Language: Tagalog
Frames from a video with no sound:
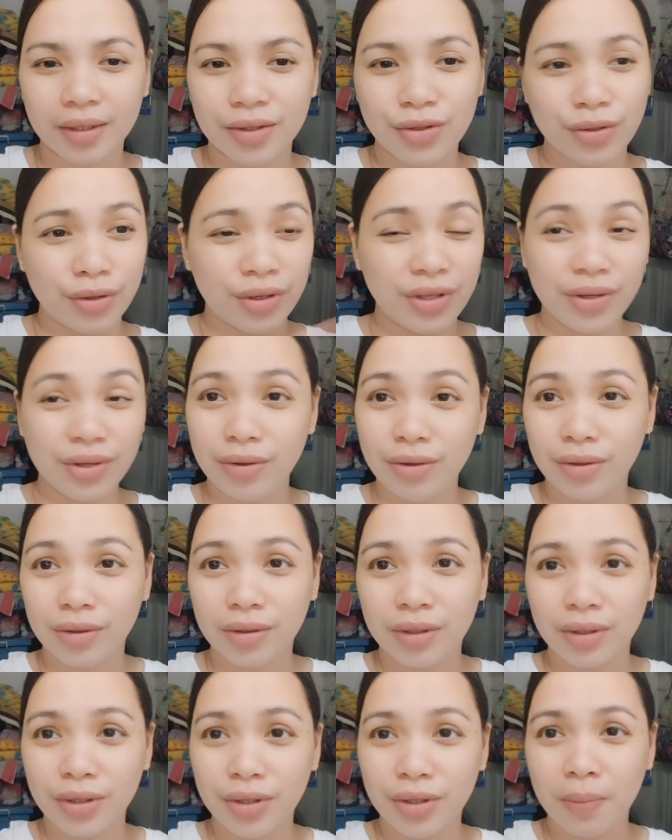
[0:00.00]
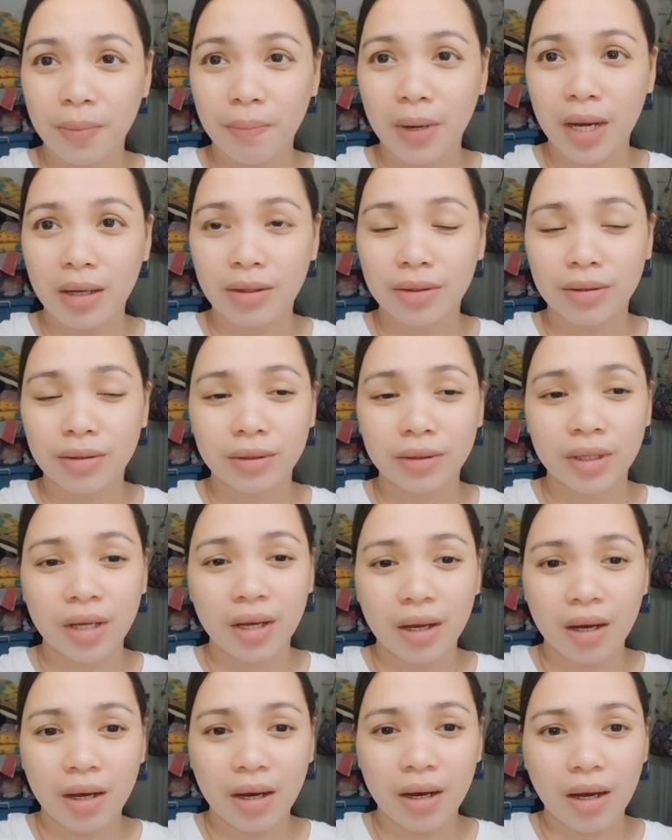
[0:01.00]
So, yun. Yun yung bagong
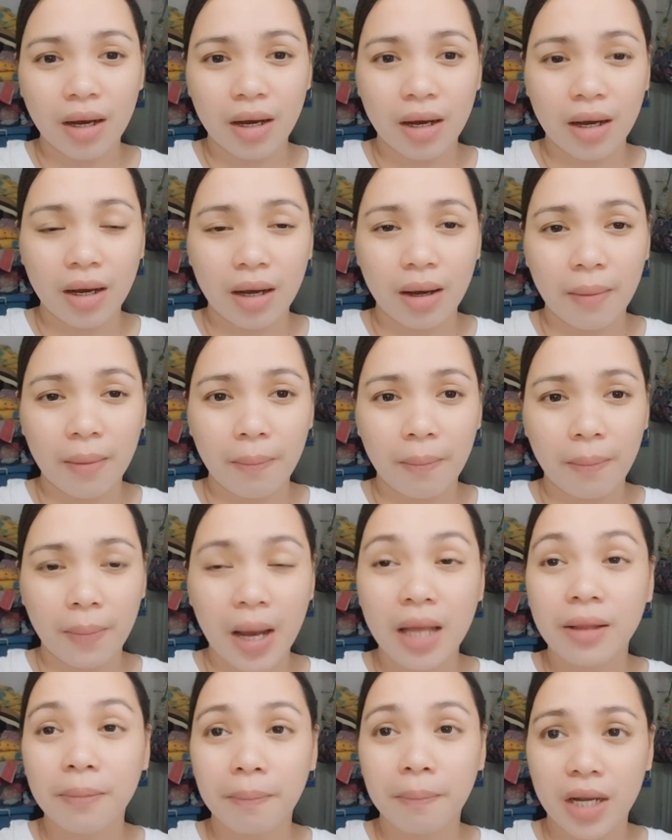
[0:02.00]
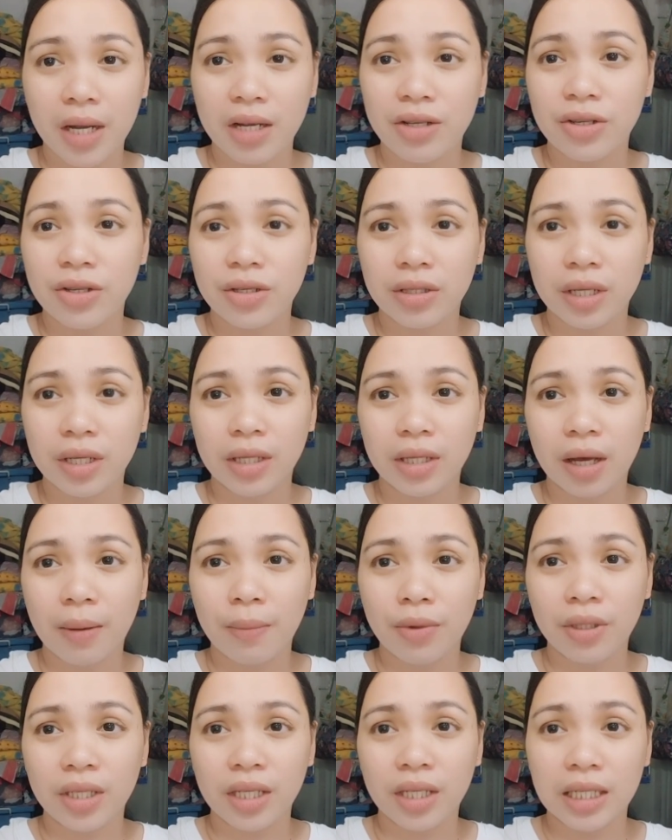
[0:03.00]
uh, ah, fan page ni Tang
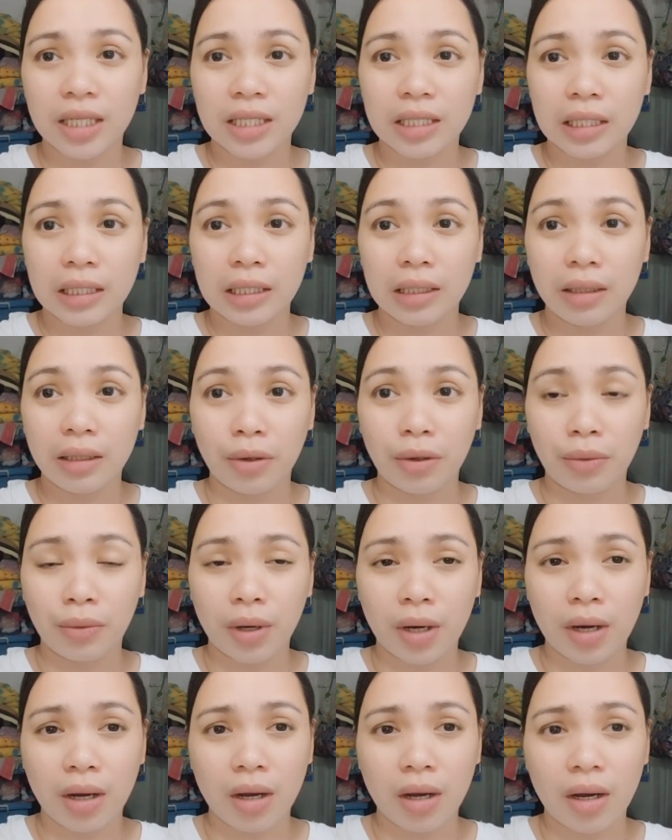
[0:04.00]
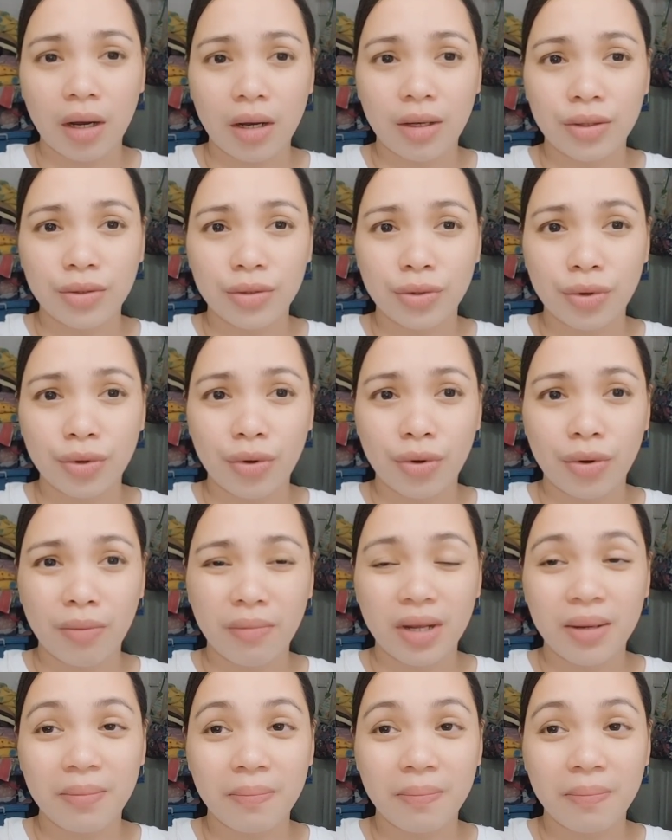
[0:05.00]
Monides na ginawa. So, may